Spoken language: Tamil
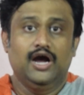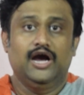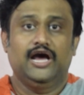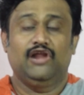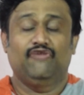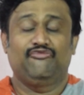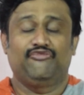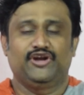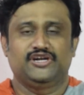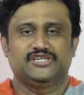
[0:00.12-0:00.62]

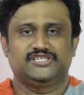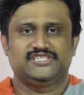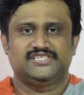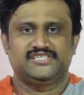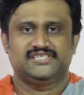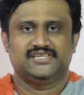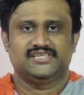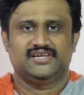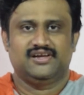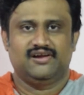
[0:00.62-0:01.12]
ஹலோ ஃப்ரெண்ட்ஸ்
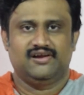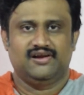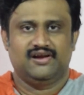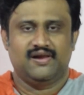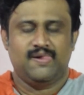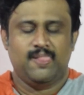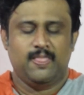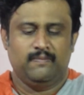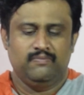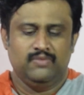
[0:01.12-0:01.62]

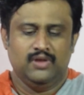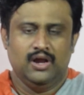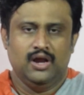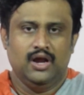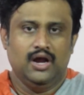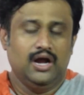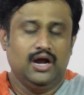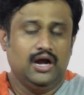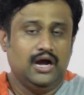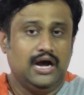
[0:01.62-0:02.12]

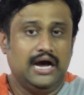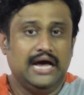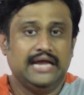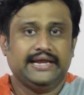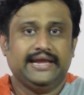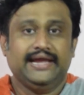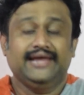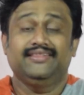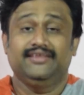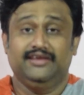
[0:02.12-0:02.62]

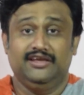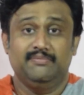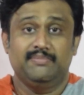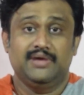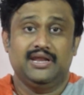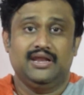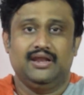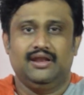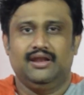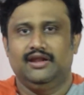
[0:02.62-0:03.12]
ஆர்கே த
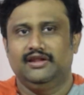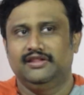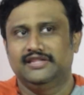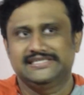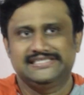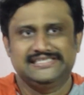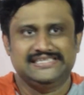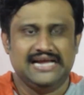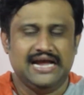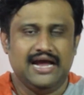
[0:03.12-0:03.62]
ஈமன் இந்த
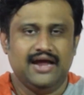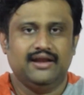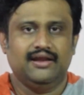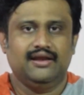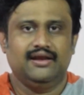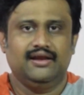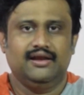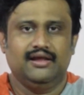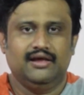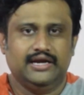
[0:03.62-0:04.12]

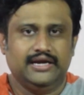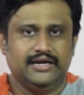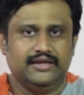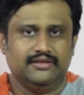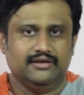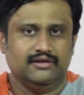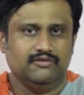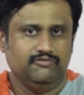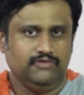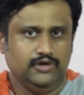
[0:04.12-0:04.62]
சேனலில்
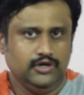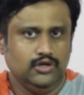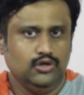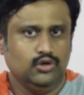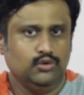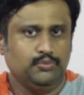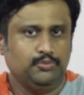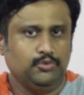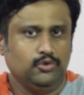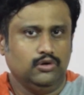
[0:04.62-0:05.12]
கிட்டத்தட்ட
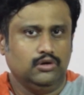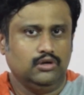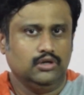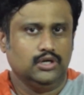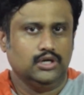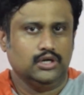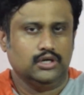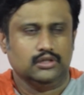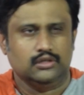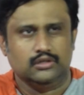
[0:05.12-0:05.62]
வீடியோ போட்டு
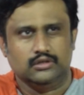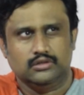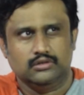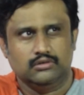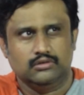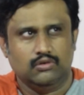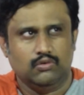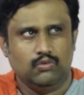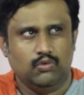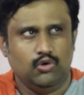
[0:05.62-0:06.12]
கிட்டத்தட்ட
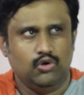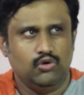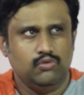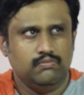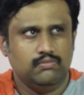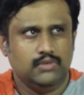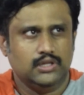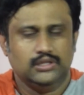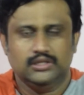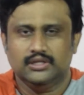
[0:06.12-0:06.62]
ஒரு ஒன்
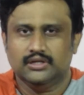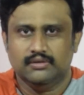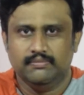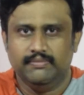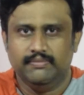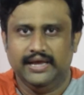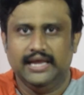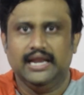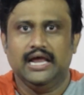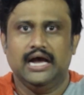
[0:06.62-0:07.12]
மந்த்துக்கு
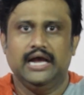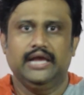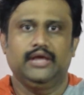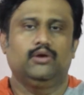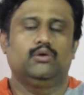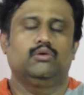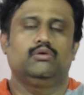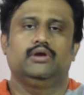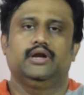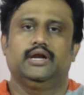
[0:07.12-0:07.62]
மேலே
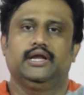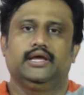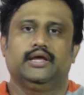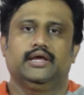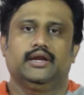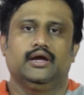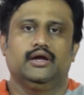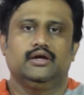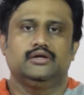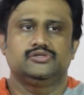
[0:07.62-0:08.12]
ஆயிருக்கும்னு
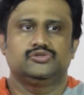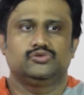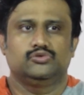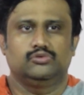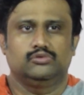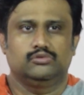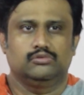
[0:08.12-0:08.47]
நினைக்கிறேன் ஸோ